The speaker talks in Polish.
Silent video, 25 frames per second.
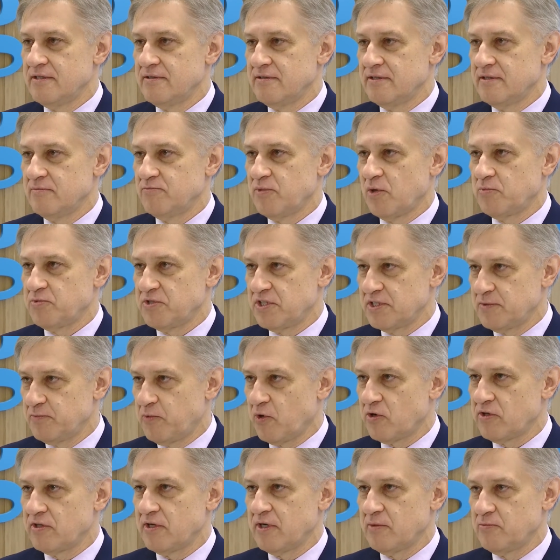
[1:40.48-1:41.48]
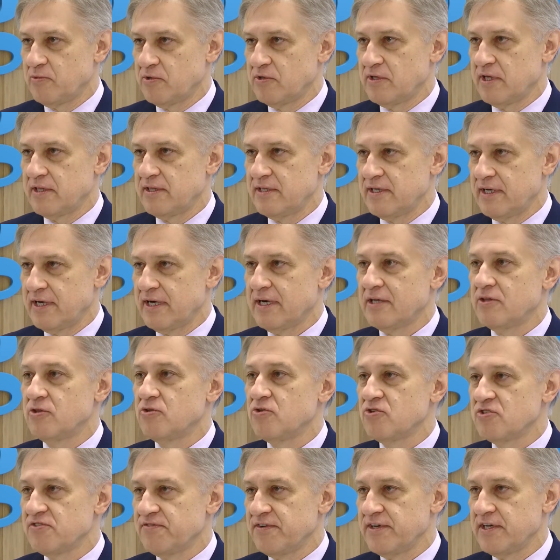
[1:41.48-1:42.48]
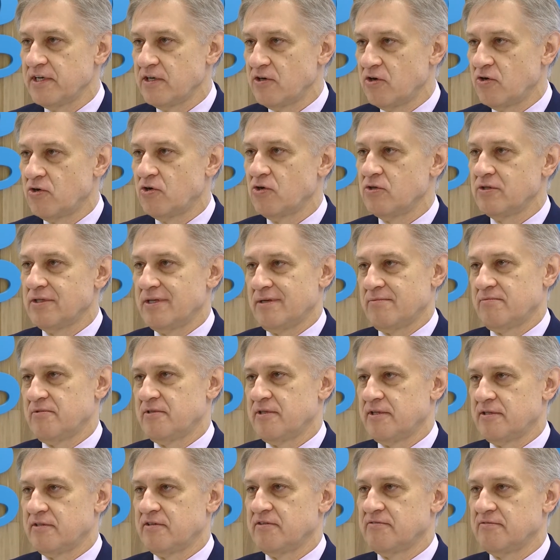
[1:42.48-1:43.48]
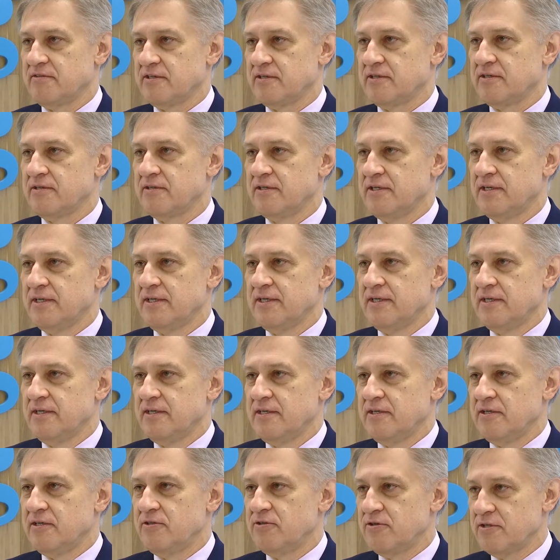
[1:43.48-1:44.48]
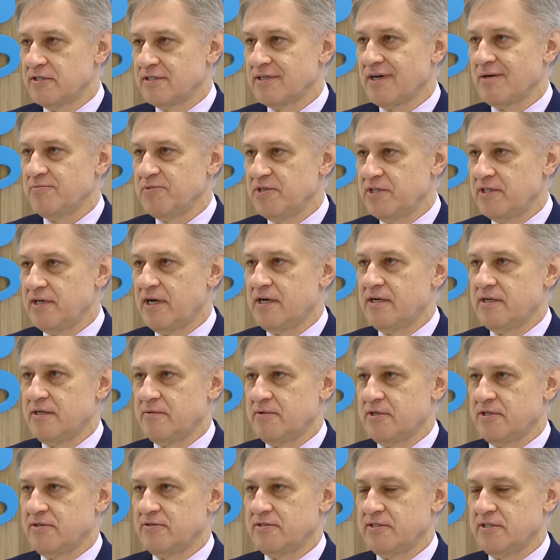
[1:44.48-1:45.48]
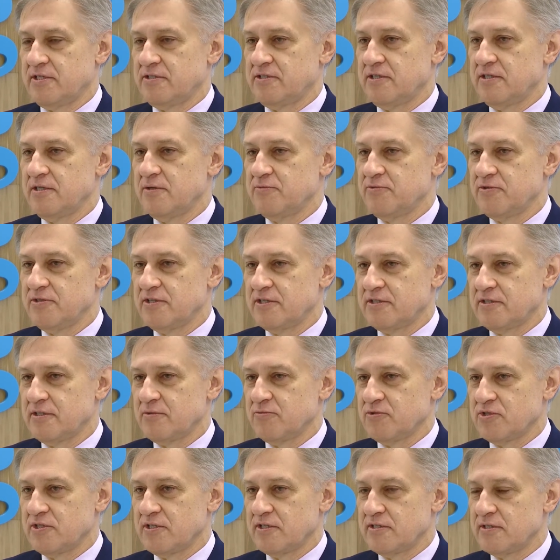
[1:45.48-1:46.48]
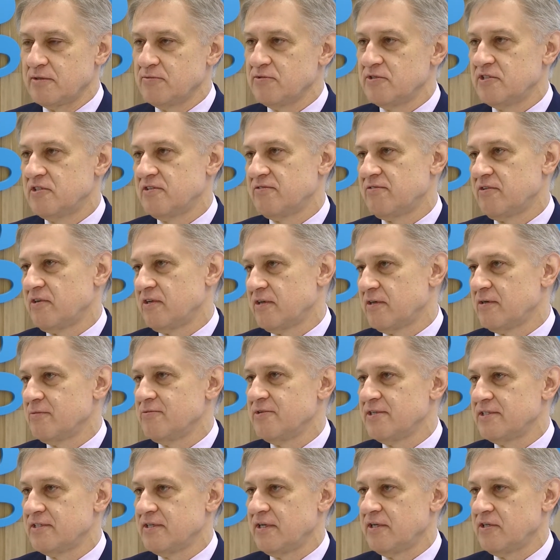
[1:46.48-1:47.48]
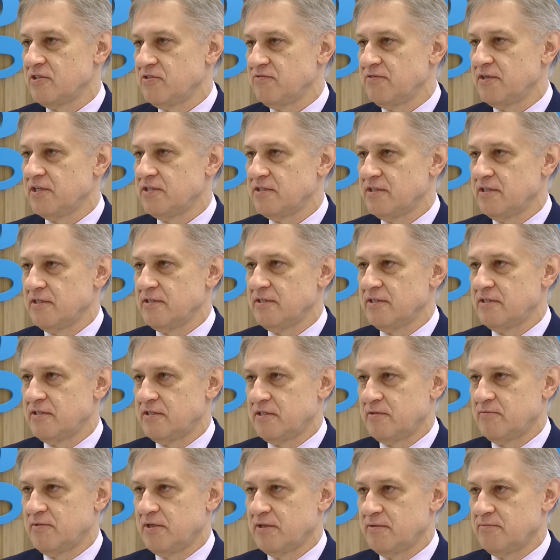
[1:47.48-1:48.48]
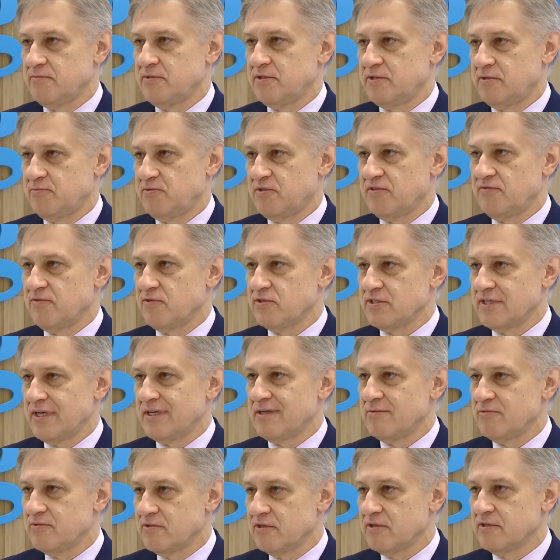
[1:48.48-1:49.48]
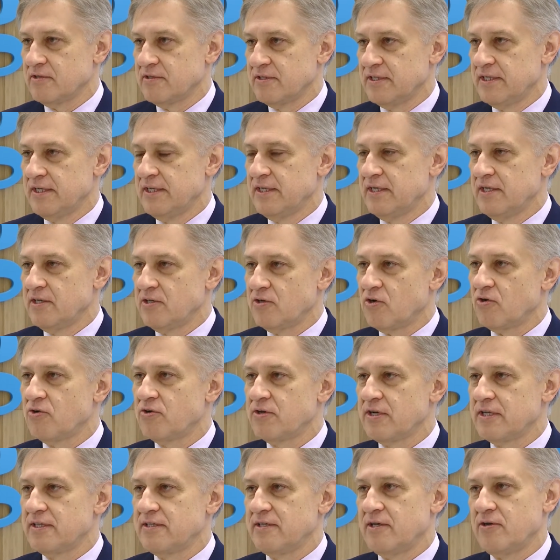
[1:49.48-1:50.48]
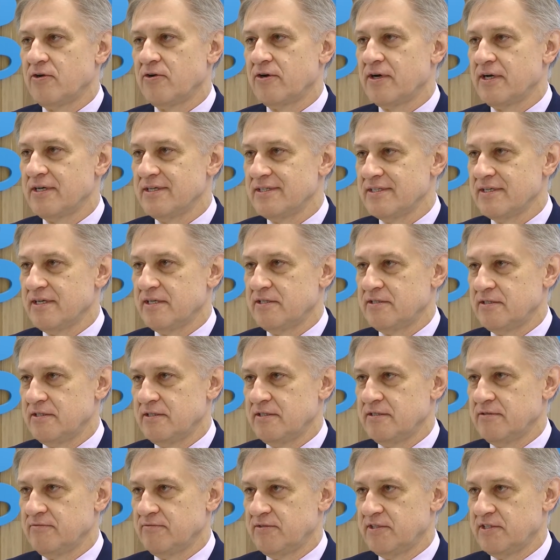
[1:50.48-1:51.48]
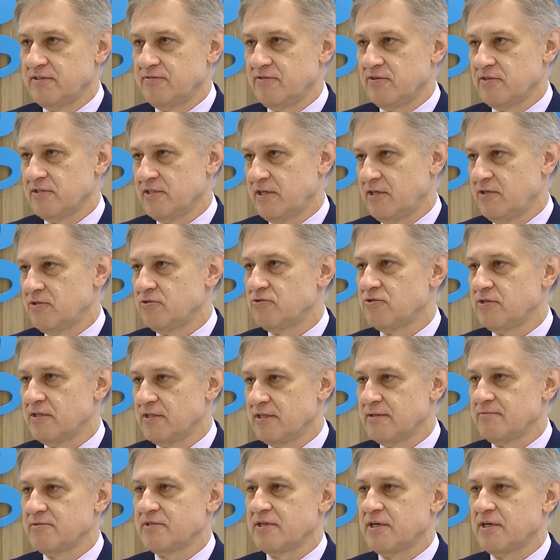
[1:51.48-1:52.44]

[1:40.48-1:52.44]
e, poprzez portal podatnika do swojego konta podatkowego. I to jest kapitalne, ma to znaczenie, ponieważ to można zrobić z dowolnego miejsca na świecie. Nie trzeba być przywiązanym do konkretnej lokalizacji związanej z urzędem